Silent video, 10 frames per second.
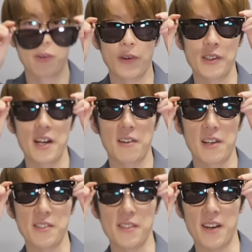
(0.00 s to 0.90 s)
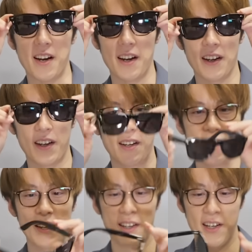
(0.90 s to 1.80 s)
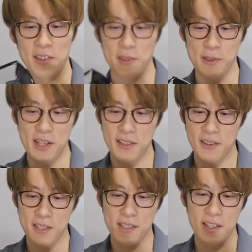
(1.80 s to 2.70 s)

このサングラス、あの人サングラス